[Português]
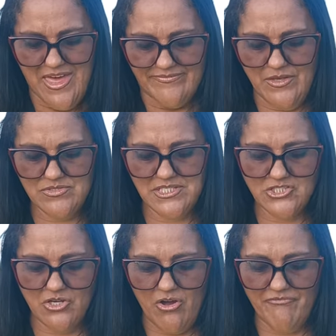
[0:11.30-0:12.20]
Não
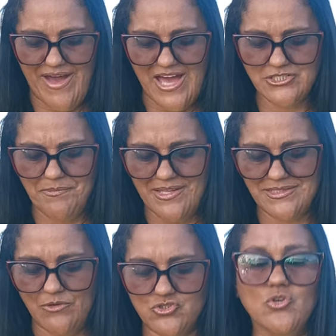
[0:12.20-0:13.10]
seja covarde,
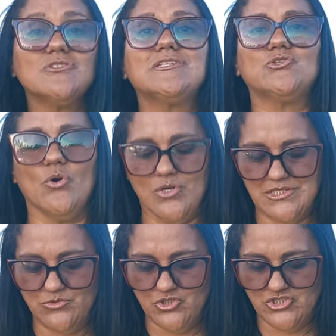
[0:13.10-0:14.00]
Mateus 11,
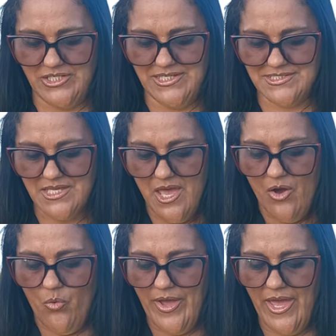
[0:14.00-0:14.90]
12 nos diz.
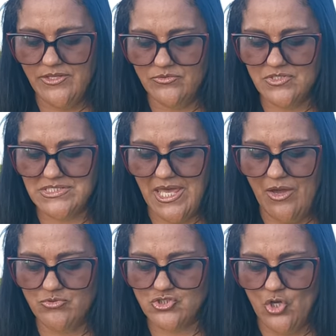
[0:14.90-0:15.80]
O reino dos
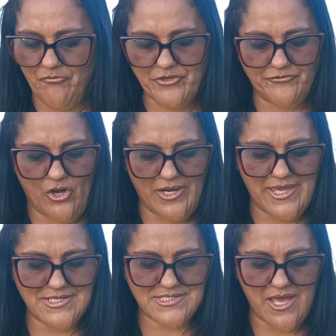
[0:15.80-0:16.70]
céus sofre
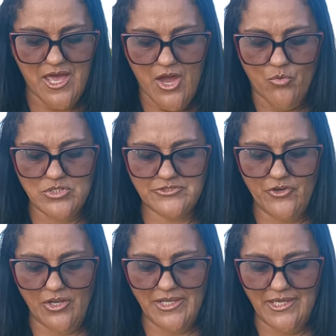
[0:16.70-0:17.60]
violência, os
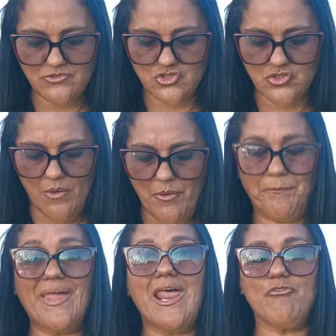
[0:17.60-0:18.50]
violentos tomam
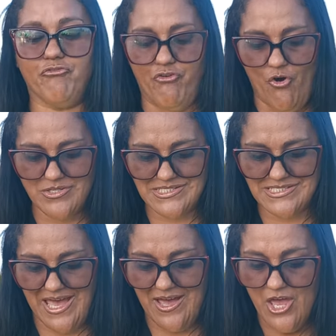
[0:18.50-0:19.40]
pela
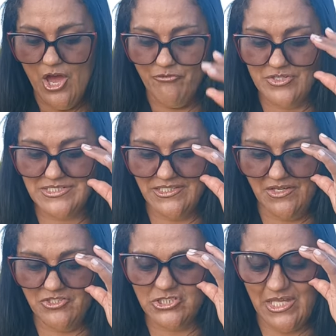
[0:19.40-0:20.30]
força. Você
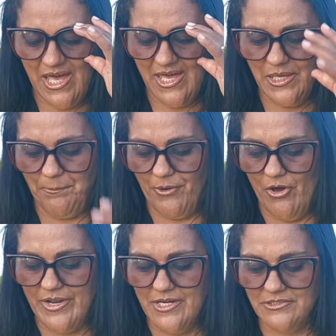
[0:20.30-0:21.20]
não está
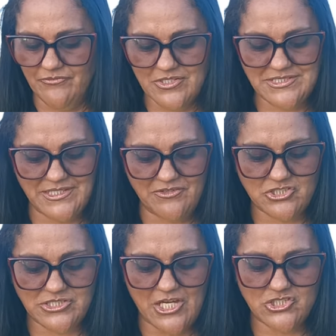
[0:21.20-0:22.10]
implorando, você não
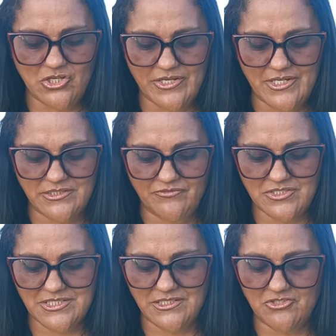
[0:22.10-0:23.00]
está chorando e
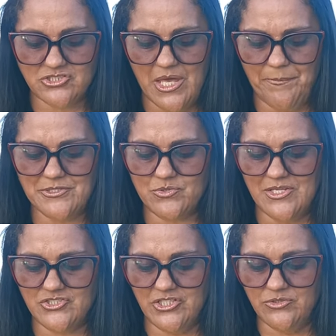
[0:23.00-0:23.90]
você não está
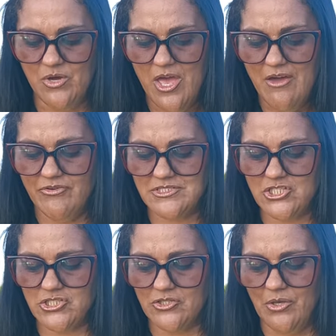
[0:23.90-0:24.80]
persuadindo. Você
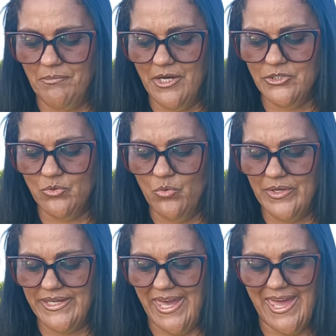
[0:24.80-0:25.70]
está tomando o
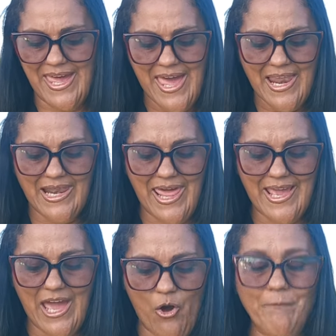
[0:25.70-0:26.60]
que é
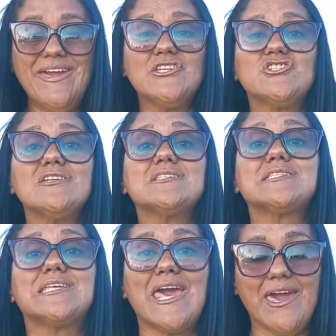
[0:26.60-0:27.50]
legalmente
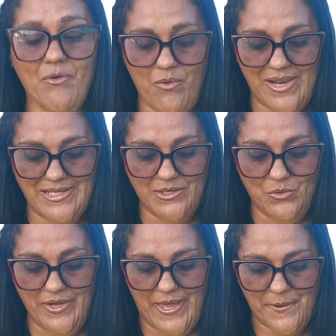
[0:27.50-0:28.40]
seu,
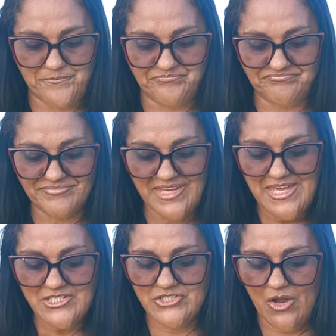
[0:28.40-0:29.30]
aleluia.
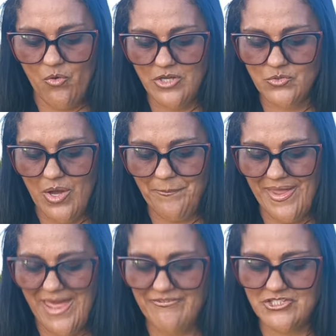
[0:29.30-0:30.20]
De acordo com a
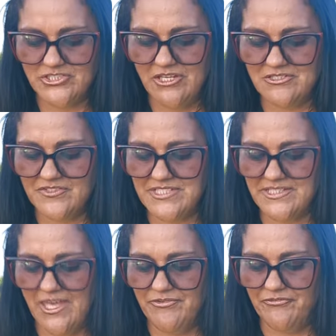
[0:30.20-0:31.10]
palavra de Deus, você
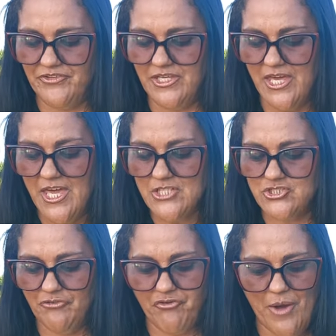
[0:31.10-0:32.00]
deve vir
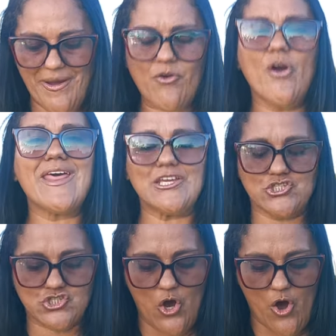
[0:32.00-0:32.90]
de forma
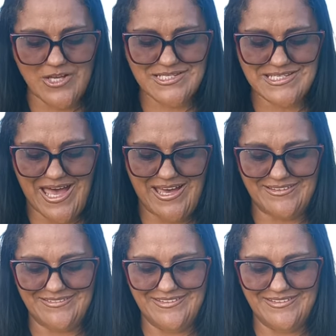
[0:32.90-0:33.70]
corajosa.